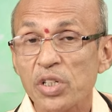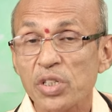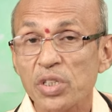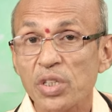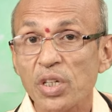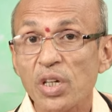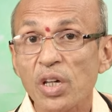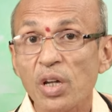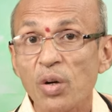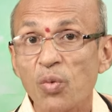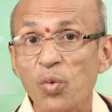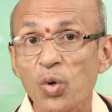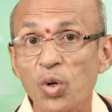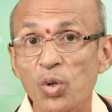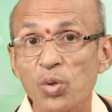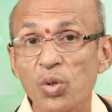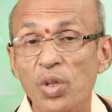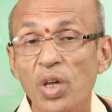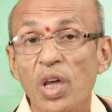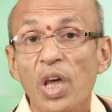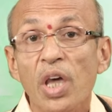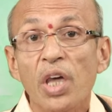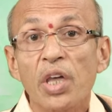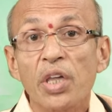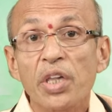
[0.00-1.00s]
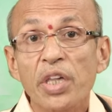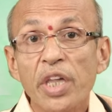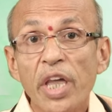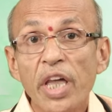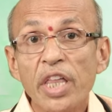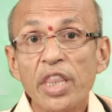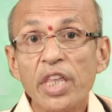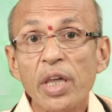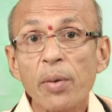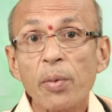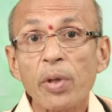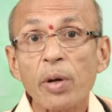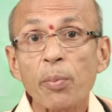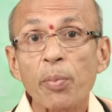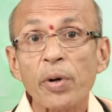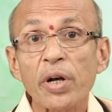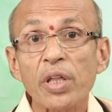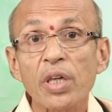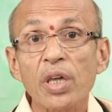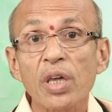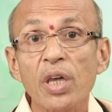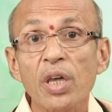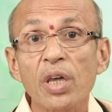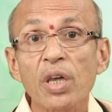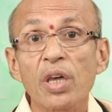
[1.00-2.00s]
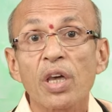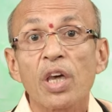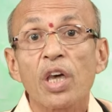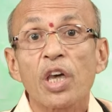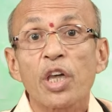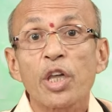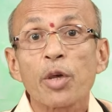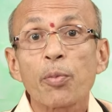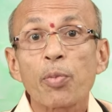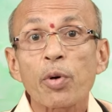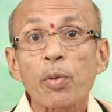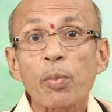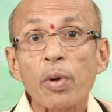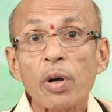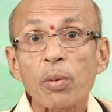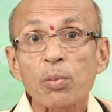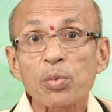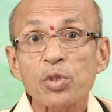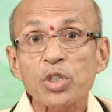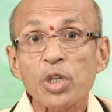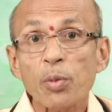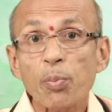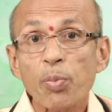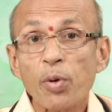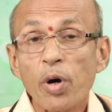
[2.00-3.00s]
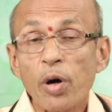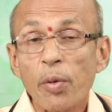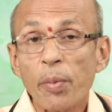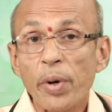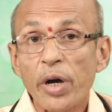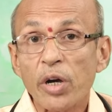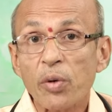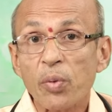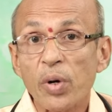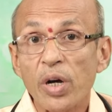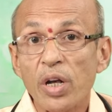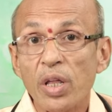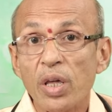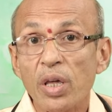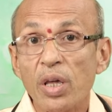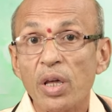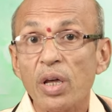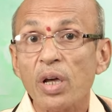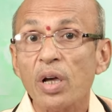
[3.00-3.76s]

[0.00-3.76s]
పరిస్థితి ఉంటుంది ఏది ఏమైనప్పటికీ ఇప్పుడు మనం చెప్పుకోబోయేటువంటి